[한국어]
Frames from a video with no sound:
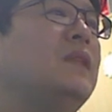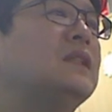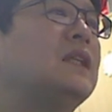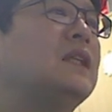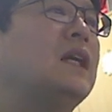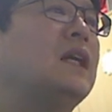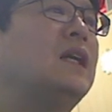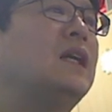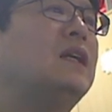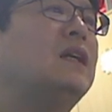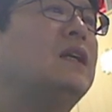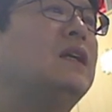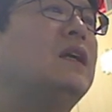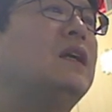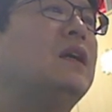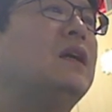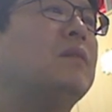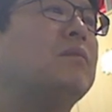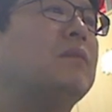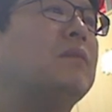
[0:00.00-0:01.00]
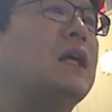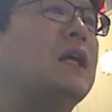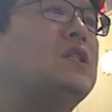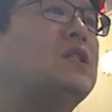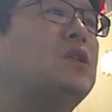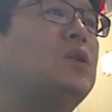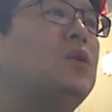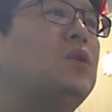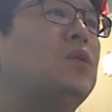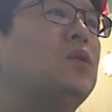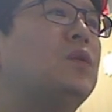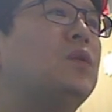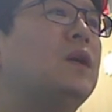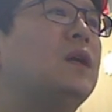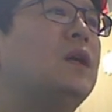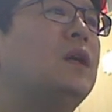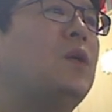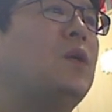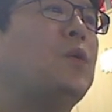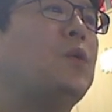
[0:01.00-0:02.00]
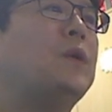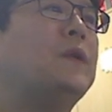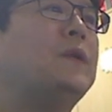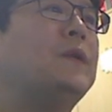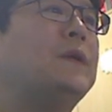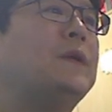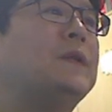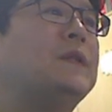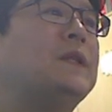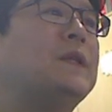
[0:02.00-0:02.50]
자, 마취 효과가 오래되기